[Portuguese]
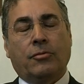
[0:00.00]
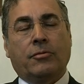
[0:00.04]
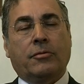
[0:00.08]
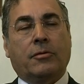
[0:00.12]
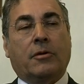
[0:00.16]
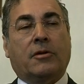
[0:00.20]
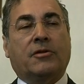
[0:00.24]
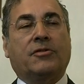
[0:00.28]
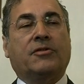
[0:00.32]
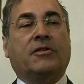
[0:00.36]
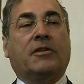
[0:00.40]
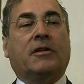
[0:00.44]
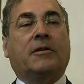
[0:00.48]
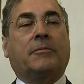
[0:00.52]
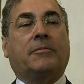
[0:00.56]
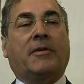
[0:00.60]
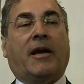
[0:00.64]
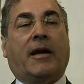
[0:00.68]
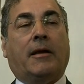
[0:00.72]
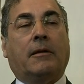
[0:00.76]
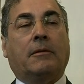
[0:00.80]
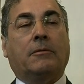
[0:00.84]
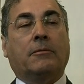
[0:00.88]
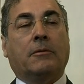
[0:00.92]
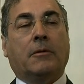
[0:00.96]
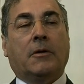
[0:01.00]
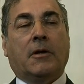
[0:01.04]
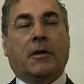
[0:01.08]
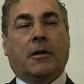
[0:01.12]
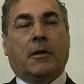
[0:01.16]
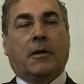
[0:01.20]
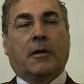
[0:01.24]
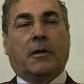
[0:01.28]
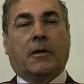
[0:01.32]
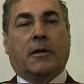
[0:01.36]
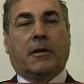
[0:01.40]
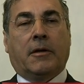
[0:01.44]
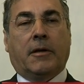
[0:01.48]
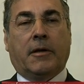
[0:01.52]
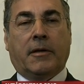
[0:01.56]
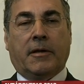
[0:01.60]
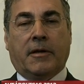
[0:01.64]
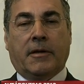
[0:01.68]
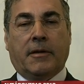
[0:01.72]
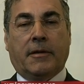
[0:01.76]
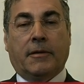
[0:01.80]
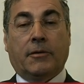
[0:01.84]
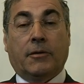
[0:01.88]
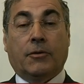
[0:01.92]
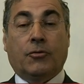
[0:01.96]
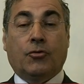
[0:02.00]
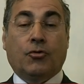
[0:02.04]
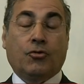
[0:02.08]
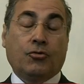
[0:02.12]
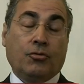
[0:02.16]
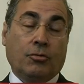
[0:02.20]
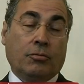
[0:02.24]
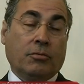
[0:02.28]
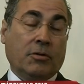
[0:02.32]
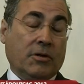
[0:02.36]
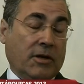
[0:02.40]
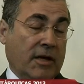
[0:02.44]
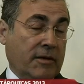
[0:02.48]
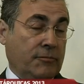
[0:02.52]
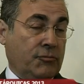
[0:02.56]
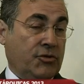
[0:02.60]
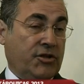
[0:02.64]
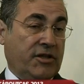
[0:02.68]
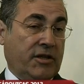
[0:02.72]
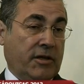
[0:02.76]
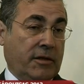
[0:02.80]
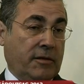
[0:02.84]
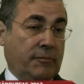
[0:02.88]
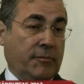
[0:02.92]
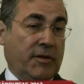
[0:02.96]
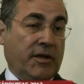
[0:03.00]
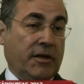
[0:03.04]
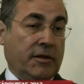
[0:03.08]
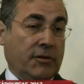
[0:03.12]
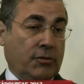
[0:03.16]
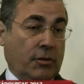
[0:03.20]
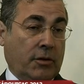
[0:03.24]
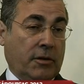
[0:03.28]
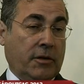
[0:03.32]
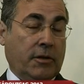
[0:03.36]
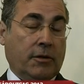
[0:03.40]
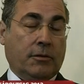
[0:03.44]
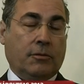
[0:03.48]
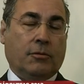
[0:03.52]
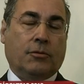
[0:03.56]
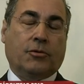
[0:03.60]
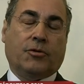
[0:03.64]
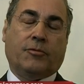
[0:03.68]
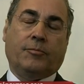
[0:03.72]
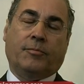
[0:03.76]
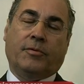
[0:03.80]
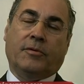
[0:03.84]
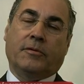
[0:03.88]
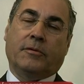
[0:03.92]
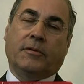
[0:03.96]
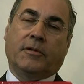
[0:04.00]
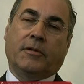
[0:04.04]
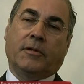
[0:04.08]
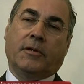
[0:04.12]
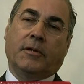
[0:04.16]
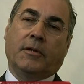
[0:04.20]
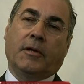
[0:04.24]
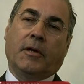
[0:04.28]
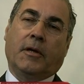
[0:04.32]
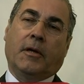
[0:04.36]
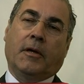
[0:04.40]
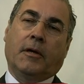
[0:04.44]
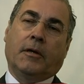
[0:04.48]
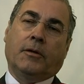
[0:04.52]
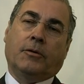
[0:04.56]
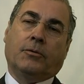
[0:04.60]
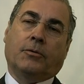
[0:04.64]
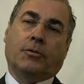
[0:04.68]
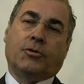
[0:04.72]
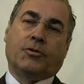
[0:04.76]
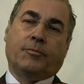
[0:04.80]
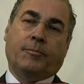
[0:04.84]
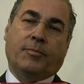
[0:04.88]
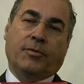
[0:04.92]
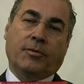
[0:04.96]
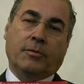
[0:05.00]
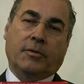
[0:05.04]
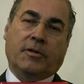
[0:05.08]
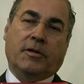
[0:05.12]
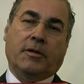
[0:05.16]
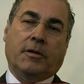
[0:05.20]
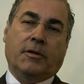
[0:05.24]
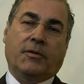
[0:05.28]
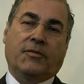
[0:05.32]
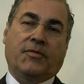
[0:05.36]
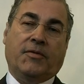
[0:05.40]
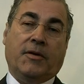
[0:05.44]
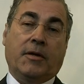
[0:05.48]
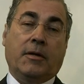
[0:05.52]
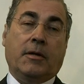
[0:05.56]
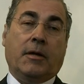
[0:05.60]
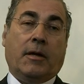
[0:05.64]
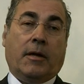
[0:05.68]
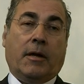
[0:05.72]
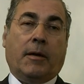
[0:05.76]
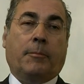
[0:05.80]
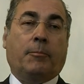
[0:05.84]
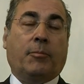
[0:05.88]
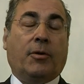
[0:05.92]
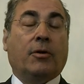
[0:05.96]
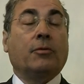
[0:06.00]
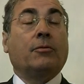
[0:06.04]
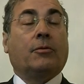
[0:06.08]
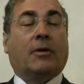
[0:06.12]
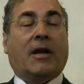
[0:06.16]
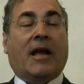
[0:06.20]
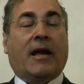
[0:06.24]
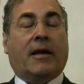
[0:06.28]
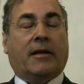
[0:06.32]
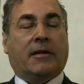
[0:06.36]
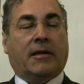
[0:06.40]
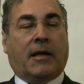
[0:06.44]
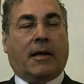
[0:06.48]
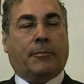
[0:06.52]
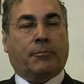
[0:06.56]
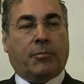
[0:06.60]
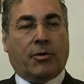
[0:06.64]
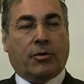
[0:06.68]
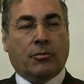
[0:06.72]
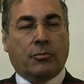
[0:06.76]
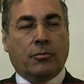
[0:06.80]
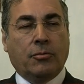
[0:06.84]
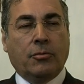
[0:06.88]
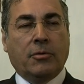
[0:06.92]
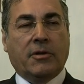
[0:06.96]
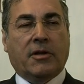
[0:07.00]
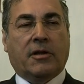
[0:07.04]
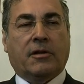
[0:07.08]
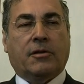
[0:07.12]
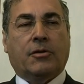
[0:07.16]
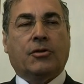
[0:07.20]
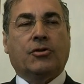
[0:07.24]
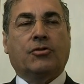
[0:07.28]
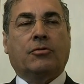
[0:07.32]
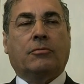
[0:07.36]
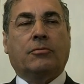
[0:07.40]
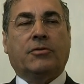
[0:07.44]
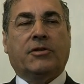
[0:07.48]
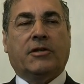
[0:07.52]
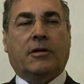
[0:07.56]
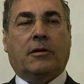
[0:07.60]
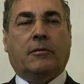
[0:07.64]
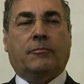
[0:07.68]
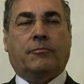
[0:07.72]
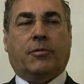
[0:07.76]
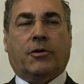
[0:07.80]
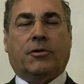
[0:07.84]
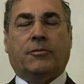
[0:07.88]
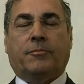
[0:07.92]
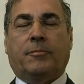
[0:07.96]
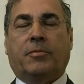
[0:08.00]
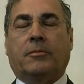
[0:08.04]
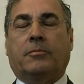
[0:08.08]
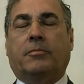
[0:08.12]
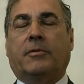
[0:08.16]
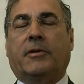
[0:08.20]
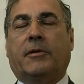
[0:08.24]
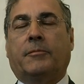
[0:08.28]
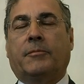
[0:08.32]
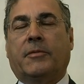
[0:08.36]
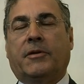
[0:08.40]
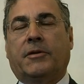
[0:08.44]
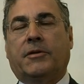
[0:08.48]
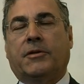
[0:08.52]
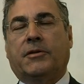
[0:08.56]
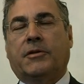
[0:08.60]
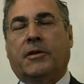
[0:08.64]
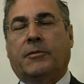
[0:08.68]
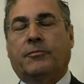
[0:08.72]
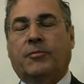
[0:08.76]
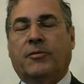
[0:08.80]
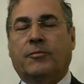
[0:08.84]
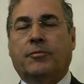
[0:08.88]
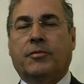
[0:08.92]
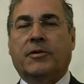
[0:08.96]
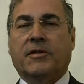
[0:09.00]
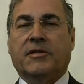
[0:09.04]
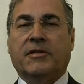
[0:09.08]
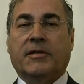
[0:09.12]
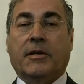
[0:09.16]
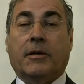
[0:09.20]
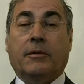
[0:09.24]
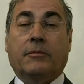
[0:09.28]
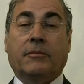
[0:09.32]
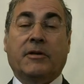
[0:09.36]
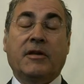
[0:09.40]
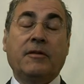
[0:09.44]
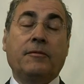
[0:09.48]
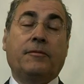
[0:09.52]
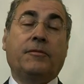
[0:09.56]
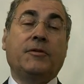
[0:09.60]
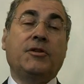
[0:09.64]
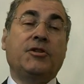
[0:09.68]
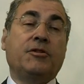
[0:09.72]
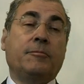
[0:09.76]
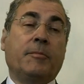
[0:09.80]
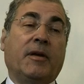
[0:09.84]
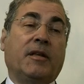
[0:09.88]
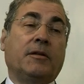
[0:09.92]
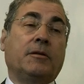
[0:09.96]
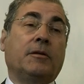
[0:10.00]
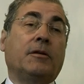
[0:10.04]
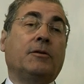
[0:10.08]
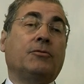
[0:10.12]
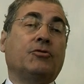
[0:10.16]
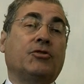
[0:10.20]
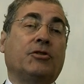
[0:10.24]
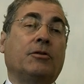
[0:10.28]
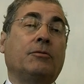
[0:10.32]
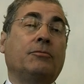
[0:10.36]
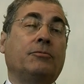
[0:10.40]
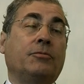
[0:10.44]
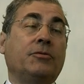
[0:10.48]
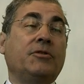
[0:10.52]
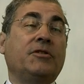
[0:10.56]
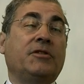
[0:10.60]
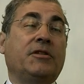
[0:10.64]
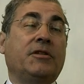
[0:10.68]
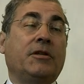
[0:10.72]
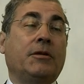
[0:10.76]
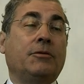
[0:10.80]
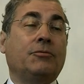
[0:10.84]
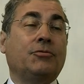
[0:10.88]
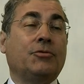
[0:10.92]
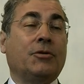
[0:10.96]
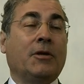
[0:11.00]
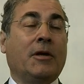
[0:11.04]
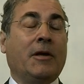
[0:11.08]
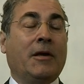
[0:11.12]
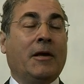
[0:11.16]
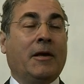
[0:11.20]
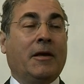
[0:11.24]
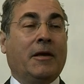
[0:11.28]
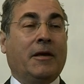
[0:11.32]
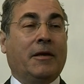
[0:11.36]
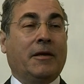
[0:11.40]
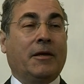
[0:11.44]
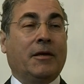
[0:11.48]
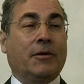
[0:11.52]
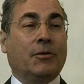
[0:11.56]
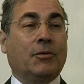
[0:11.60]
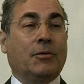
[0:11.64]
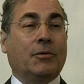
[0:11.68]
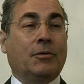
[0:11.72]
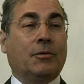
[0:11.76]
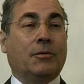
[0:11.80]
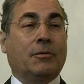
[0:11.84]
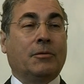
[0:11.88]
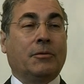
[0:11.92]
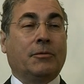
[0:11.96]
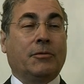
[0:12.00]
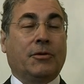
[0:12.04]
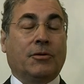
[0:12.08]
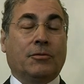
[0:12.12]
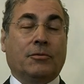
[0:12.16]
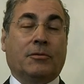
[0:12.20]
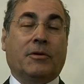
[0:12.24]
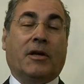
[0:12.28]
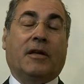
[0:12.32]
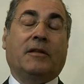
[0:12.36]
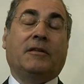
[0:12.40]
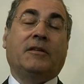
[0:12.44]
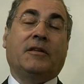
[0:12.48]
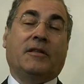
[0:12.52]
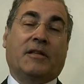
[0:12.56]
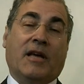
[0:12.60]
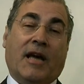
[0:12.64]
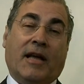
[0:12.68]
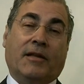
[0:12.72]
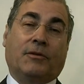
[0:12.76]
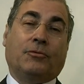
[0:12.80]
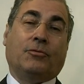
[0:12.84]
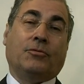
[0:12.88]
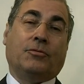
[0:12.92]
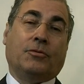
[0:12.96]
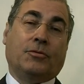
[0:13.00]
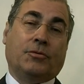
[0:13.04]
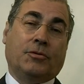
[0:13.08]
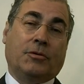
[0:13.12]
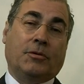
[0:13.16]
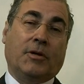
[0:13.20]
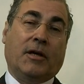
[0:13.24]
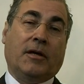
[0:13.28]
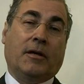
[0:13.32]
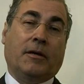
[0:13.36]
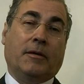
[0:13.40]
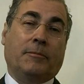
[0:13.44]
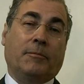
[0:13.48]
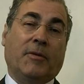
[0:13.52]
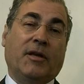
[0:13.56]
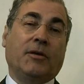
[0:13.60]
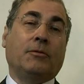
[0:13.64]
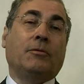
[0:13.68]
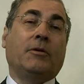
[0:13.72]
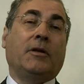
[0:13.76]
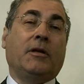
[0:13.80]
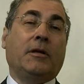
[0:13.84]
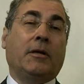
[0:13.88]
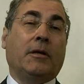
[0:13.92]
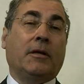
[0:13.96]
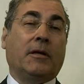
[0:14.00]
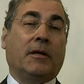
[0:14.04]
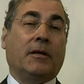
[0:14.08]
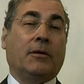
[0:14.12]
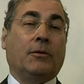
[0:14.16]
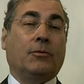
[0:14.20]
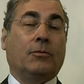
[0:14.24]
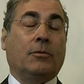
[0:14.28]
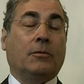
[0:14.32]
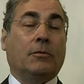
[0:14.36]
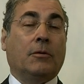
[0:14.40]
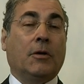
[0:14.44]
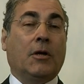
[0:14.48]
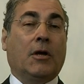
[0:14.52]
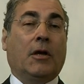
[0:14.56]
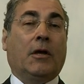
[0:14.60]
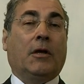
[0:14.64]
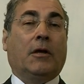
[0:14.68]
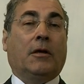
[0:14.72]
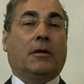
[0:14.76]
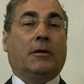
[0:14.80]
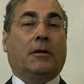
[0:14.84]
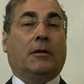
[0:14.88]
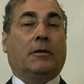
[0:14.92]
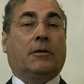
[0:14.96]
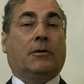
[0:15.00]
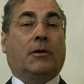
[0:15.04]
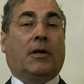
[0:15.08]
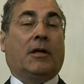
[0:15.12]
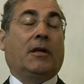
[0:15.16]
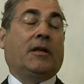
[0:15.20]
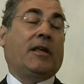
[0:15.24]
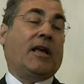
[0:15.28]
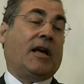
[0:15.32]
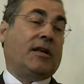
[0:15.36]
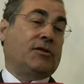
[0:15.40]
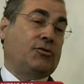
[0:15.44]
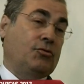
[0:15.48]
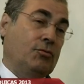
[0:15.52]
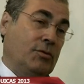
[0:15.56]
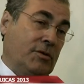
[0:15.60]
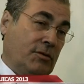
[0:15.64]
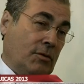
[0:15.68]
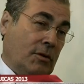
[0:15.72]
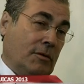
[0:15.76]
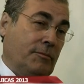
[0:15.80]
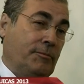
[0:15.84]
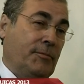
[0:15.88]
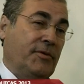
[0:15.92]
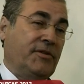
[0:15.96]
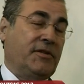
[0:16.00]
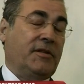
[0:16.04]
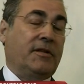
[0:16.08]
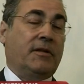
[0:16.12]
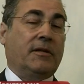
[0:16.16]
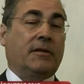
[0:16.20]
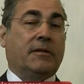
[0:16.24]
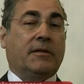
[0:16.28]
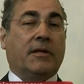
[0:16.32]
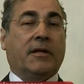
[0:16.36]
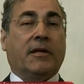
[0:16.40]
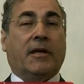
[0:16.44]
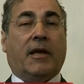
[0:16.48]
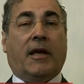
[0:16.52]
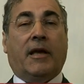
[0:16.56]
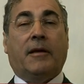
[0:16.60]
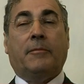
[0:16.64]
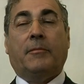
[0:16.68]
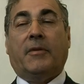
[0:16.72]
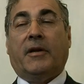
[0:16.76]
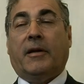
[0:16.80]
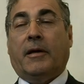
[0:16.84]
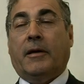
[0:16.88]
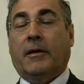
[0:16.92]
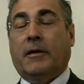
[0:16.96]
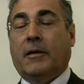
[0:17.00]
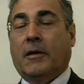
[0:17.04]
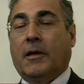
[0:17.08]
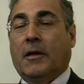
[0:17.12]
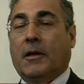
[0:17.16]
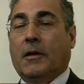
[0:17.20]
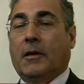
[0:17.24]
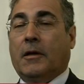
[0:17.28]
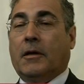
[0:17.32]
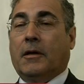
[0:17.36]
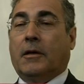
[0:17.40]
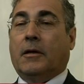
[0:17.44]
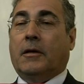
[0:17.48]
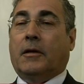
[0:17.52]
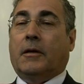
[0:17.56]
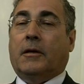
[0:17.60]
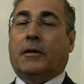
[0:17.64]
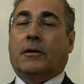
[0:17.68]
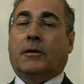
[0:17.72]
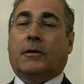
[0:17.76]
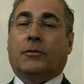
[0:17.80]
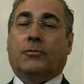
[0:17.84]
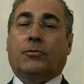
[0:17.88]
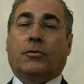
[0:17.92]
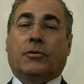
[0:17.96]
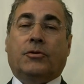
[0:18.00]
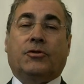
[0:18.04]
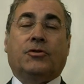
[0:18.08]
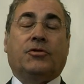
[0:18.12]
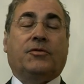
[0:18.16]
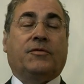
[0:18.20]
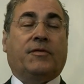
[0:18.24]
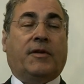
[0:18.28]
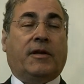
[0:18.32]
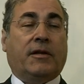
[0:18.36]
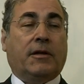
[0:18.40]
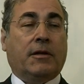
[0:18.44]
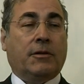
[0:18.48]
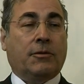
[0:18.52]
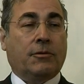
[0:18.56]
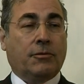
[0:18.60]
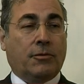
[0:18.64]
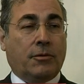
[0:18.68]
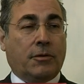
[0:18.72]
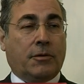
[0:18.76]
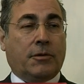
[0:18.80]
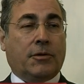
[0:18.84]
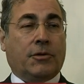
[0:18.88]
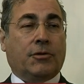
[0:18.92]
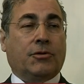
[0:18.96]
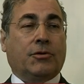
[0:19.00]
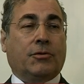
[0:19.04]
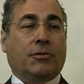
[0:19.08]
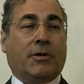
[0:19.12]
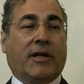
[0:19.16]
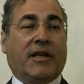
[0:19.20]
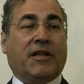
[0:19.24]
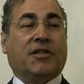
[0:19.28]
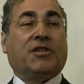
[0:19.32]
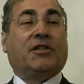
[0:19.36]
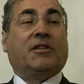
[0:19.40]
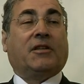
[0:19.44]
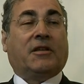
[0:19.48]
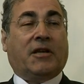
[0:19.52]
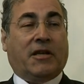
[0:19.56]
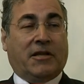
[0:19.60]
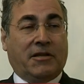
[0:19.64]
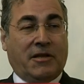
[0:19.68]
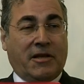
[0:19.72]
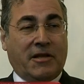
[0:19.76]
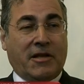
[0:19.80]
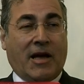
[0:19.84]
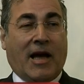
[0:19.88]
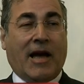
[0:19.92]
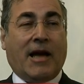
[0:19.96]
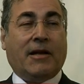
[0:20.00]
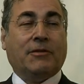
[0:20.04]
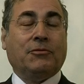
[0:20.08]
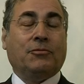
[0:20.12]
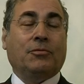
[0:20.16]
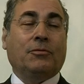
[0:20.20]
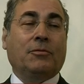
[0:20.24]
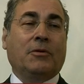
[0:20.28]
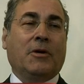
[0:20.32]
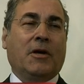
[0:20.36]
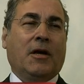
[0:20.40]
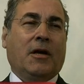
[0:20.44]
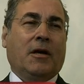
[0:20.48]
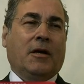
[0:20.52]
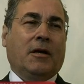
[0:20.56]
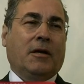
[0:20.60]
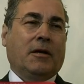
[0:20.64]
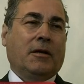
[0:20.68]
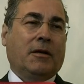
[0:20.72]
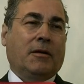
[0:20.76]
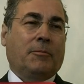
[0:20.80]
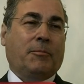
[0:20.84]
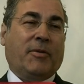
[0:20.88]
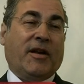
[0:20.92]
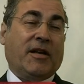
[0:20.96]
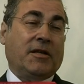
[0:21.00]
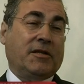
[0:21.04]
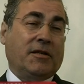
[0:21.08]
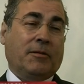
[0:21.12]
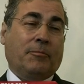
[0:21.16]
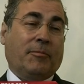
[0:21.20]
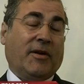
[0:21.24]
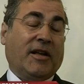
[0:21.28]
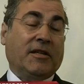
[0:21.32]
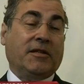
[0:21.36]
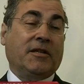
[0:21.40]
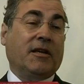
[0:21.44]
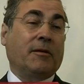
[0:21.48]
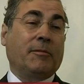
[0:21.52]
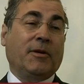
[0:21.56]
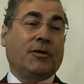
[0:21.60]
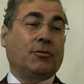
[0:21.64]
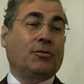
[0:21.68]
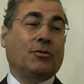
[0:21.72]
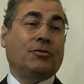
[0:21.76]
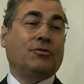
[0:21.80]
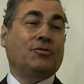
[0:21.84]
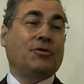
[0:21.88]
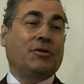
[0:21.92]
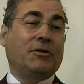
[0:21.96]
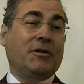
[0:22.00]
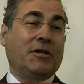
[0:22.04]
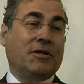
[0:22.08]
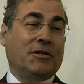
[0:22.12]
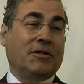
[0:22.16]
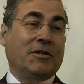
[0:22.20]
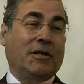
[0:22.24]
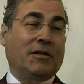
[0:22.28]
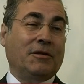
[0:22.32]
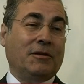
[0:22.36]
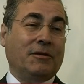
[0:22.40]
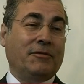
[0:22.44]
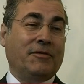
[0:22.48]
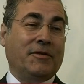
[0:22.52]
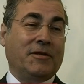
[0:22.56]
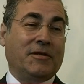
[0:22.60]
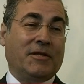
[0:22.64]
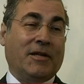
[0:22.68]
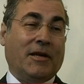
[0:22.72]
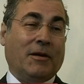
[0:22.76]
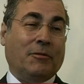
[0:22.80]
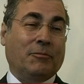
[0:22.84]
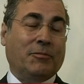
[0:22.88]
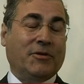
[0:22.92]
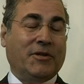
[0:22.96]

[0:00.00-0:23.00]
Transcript: do nosso trabalho, eh, que julgamos ser meritório, corresponde corresponde, enfim, a procurar, à procura de resolução para os problemas da população, infelizmente não são conhecidos e o, e o candidatos da maioria, o, eh, aliás, o atual Presidente da Câmara, Uh, outros vereadores, este candidato, uh, aparecem praticamente todos os dias na televisão.